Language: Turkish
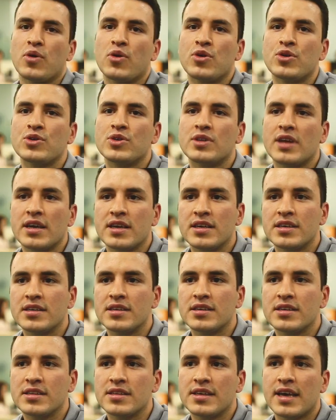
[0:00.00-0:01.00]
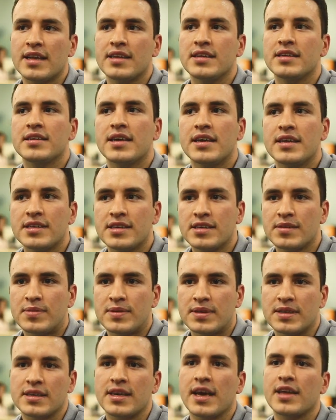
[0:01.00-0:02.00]
O yüzden kişinin kendini
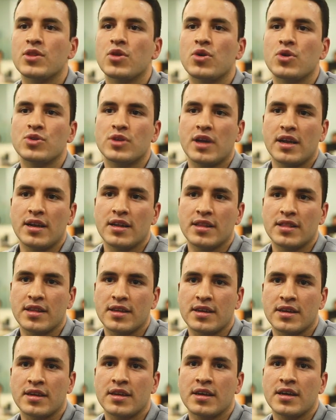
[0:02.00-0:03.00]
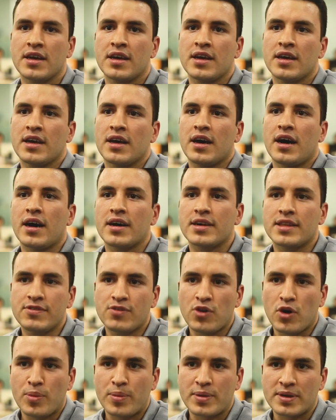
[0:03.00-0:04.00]
geliştirmesi, kendi özellikleri,
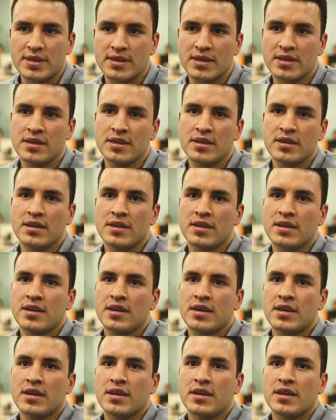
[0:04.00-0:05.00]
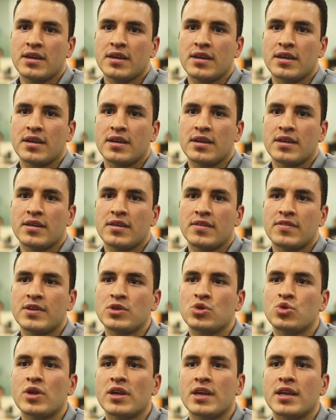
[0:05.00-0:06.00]
aktif olması e,
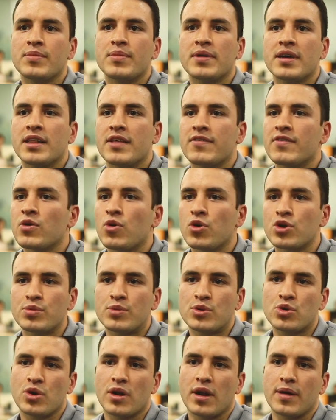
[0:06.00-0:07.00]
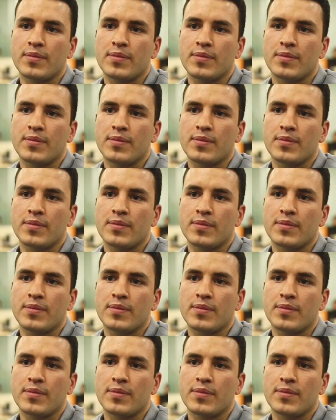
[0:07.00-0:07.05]
ve sürekli bir hedefe koşması